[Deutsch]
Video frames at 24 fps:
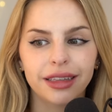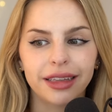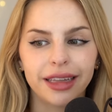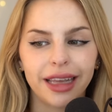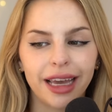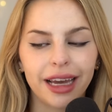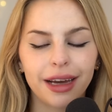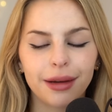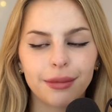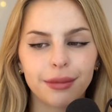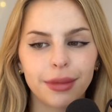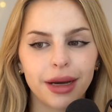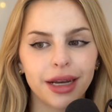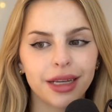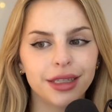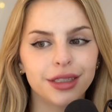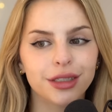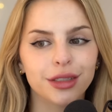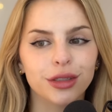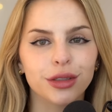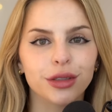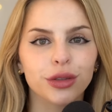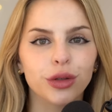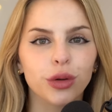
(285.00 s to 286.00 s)

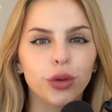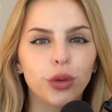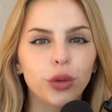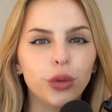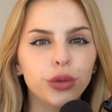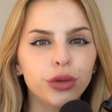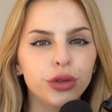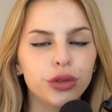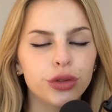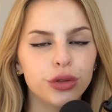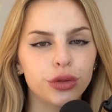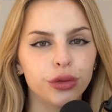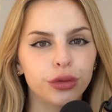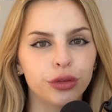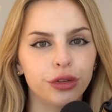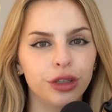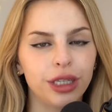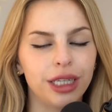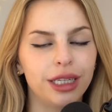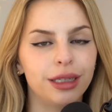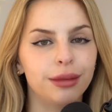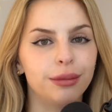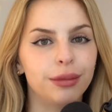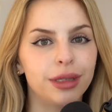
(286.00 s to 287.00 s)
dermaßen
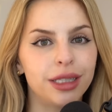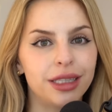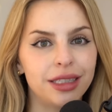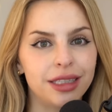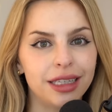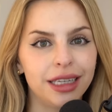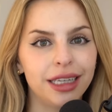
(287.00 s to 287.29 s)
unzufrieden mit